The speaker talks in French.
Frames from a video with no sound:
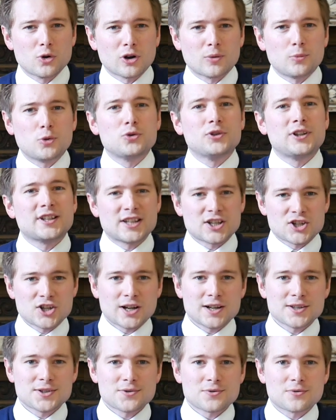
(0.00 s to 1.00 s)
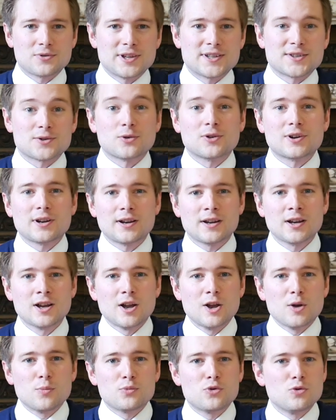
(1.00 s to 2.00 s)
beaucoup d'exagérations. Les Anglais
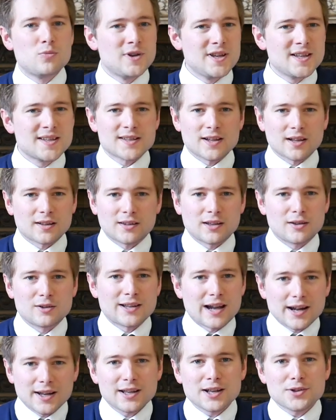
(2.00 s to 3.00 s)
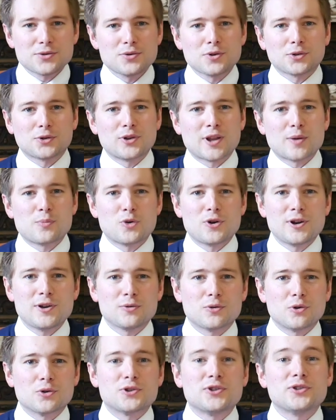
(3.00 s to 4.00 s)
publient certaines caricatures de Napoléon
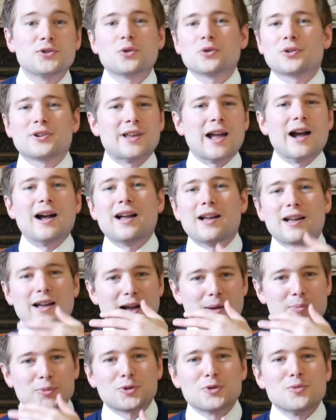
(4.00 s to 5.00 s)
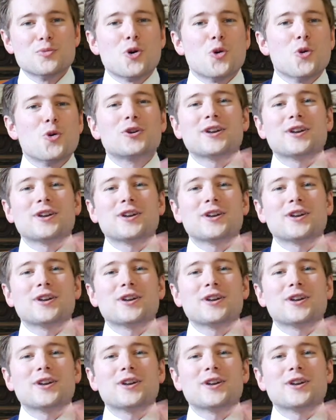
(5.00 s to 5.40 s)
en disant qu'il n'y a absolument aucun